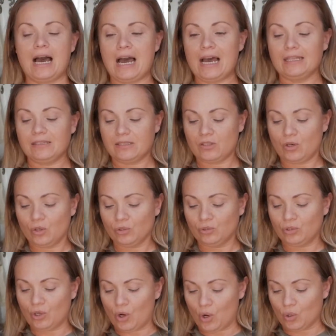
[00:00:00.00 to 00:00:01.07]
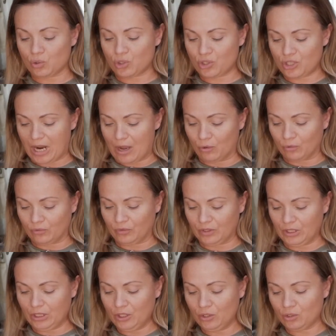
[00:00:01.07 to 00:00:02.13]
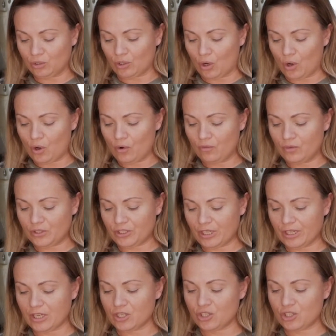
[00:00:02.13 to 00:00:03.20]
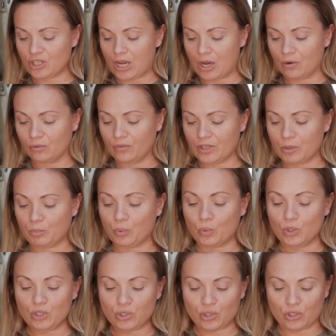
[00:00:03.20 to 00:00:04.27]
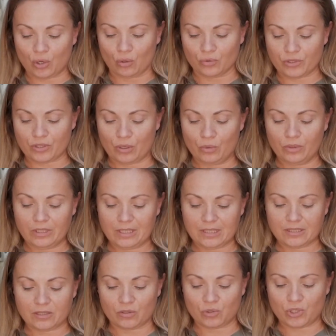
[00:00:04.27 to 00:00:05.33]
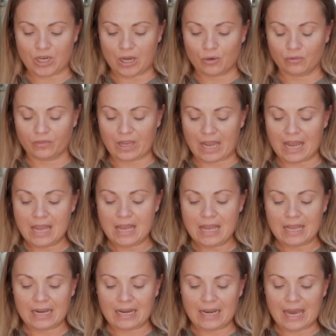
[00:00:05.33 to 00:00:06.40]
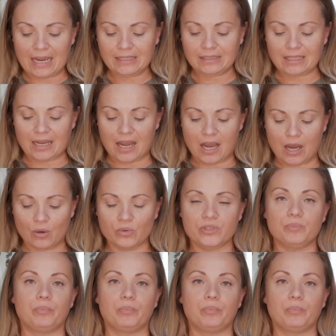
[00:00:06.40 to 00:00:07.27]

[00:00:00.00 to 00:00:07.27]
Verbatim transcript: A co do szałwi, to wysieje szałwię błyszczącą i jest to szałwia Lighthouse